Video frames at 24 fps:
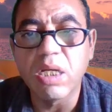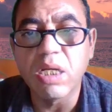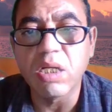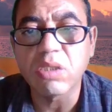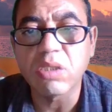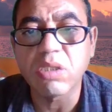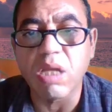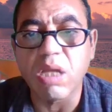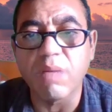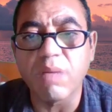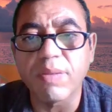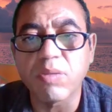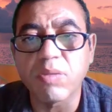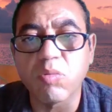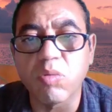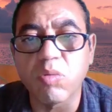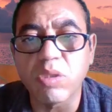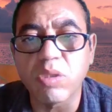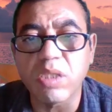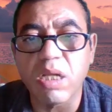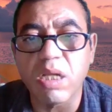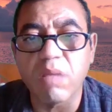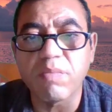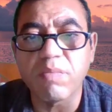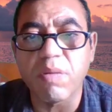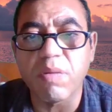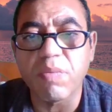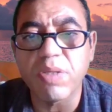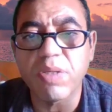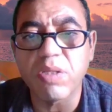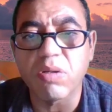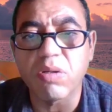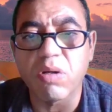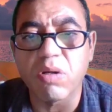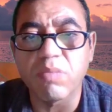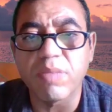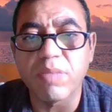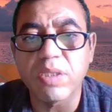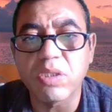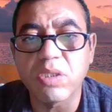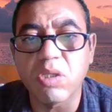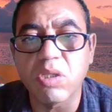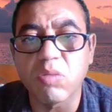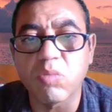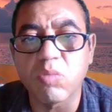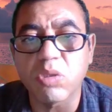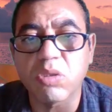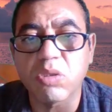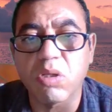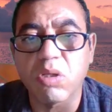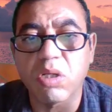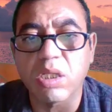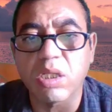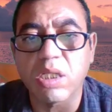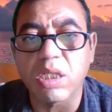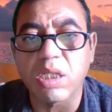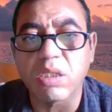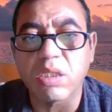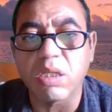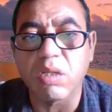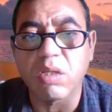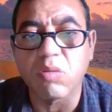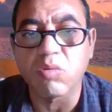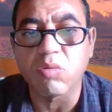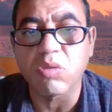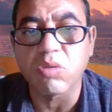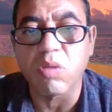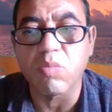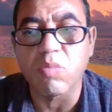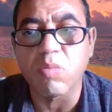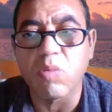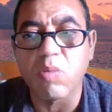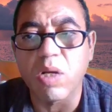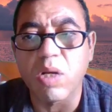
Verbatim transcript: اقتحمت قوات الأمن في إيران منزله وصار كتبه